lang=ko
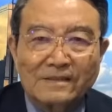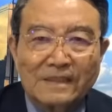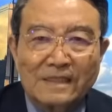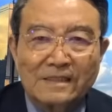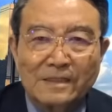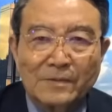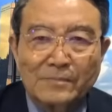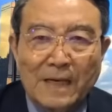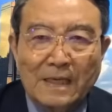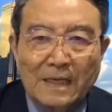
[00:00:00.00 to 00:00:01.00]
졌다는 점을
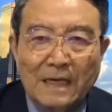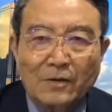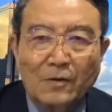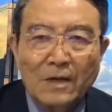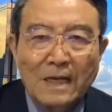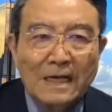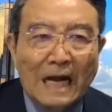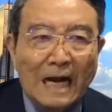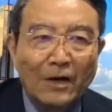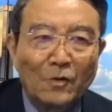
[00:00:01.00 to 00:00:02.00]
망각하고
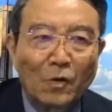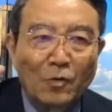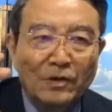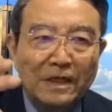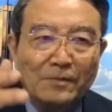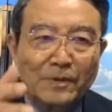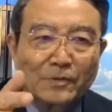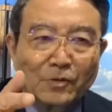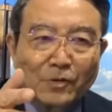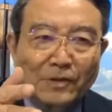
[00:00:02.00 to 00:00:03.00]

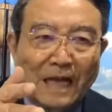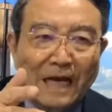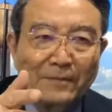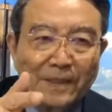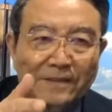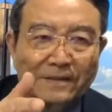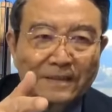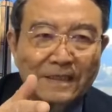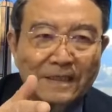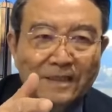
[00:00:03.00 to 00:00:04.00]
강공일변도로 나가면
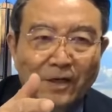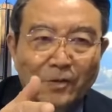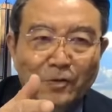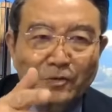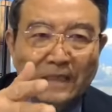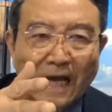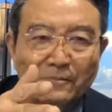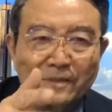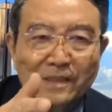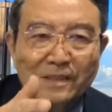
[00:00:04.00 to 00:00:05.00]
결국
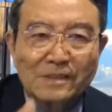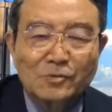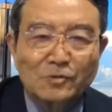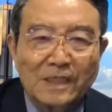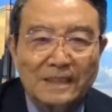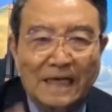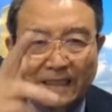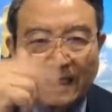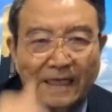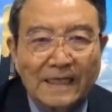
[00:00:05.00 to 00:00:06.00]
다음 선거에서 우리가
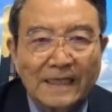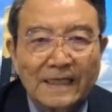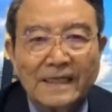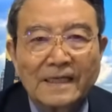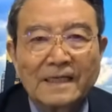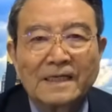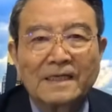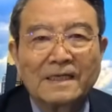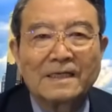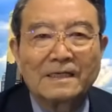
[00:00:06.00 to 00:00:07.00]
당한다.
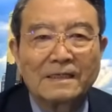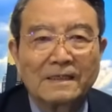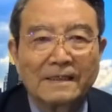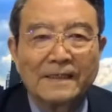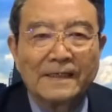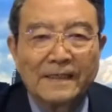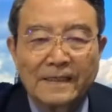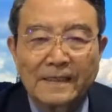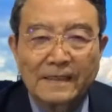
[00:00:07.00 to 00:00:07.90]
에. 예.